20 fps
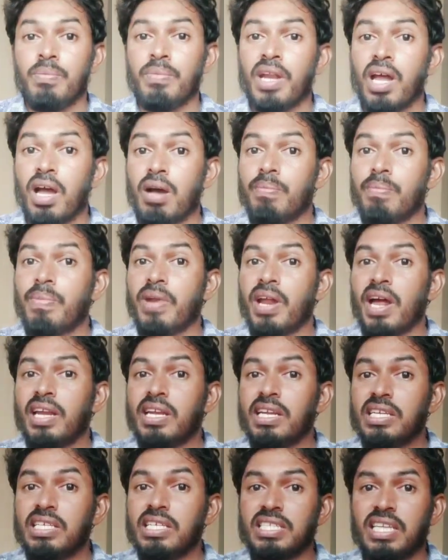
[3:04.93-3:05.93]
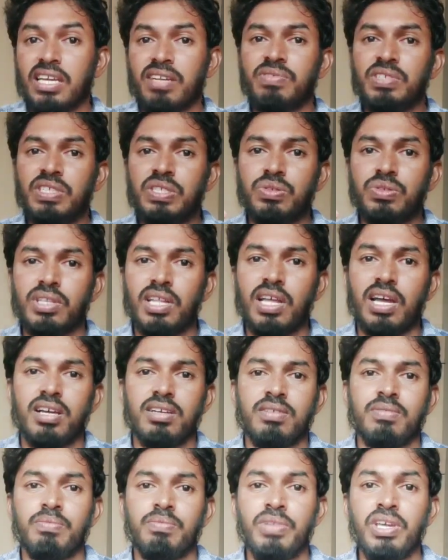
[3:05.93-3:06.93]
మరి ఆ బ్రాండ్కి సర్వీస్ ఉందా
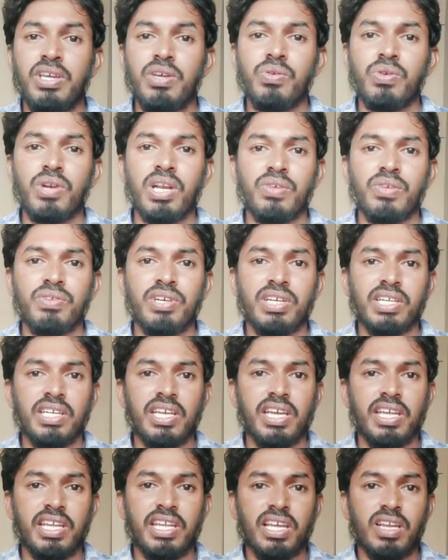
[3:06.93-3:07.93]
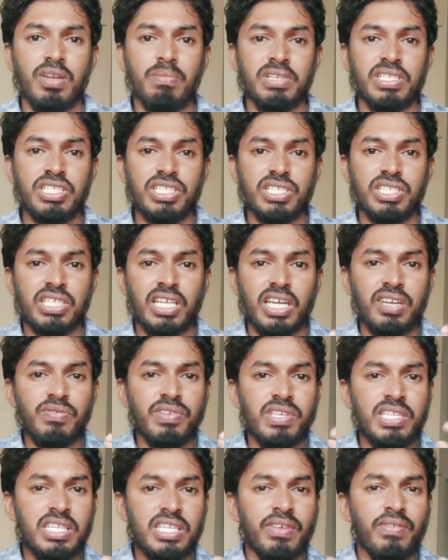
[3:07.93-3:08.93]
మీరున్నటువంటి ఏరియాలో మంచి
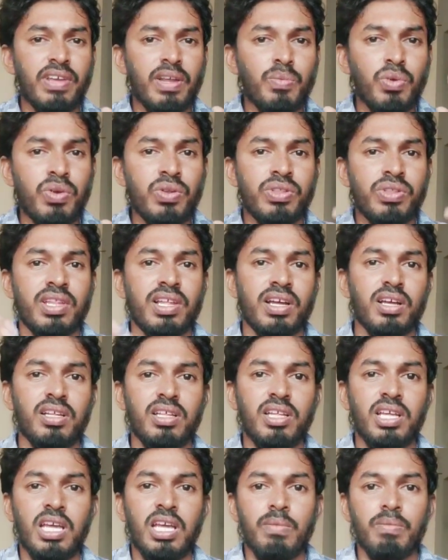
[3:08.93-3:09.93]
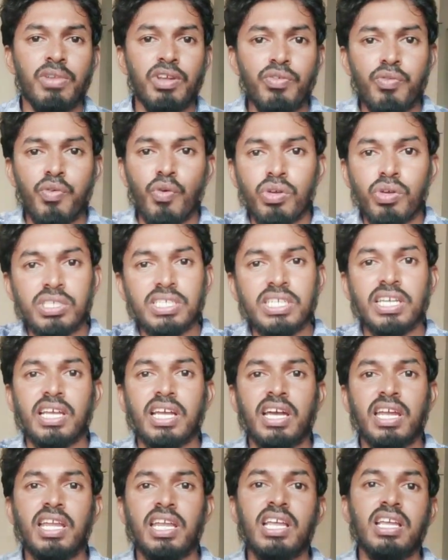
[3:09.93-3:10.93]
సర్వీస్ అవైలబుల్ ఉందా మీరు ఫోన్
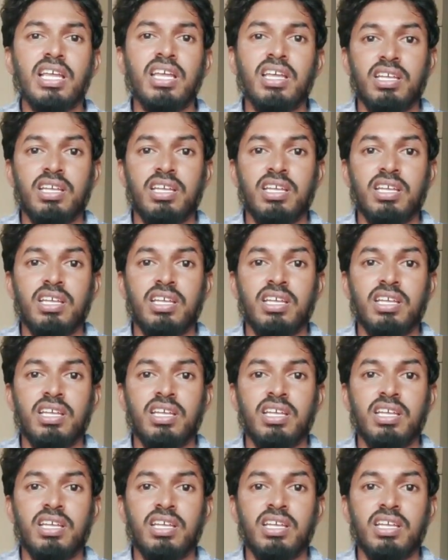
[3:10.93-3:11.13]
చేయగానే